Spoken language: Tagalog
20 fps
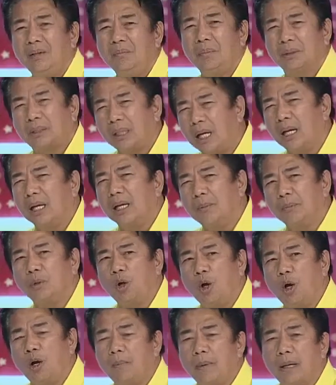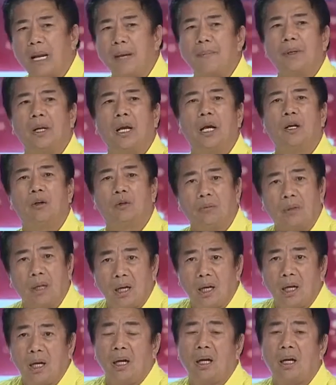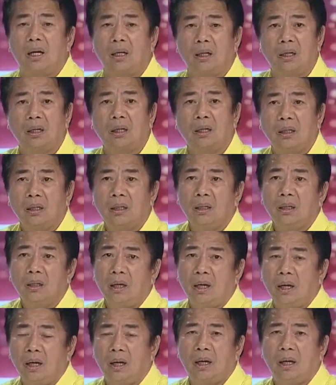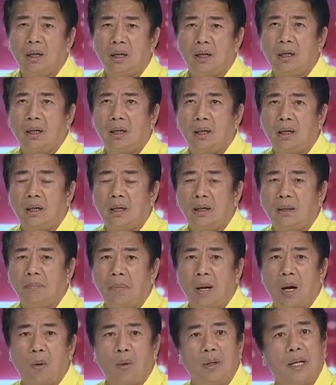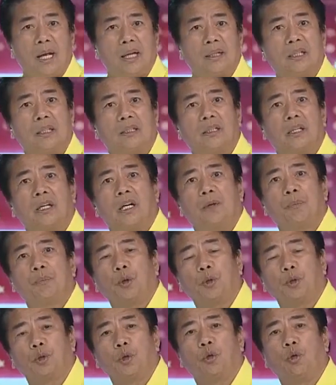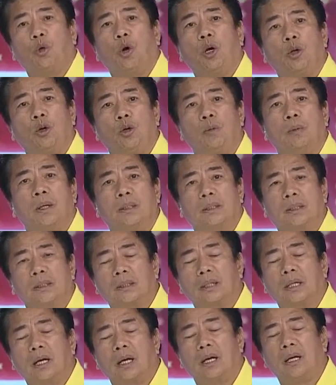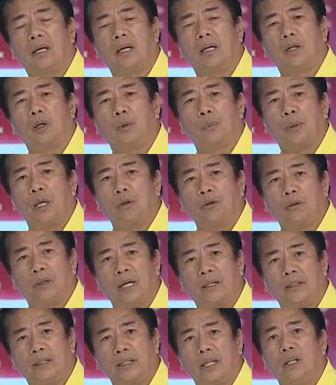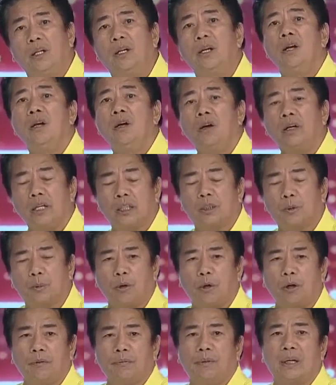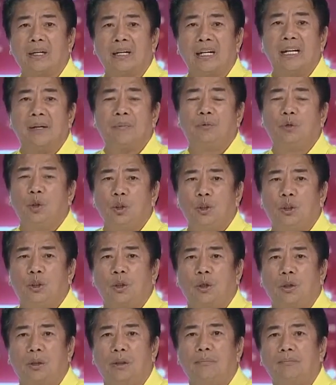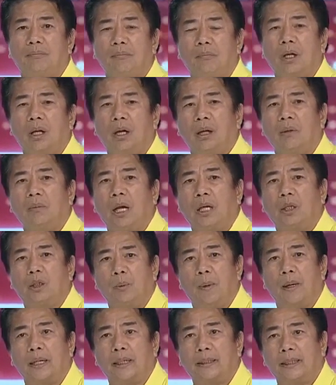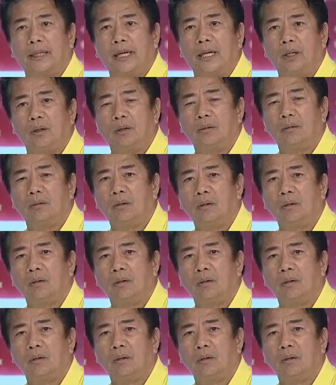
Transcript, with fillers: Basta alam ko, maraming ngayon na uh, bawal yata sa airport yung kung ano ng mga uh, ah, aeroplanong dati na it's more of the relief goods so ang mga dumarating ngayon.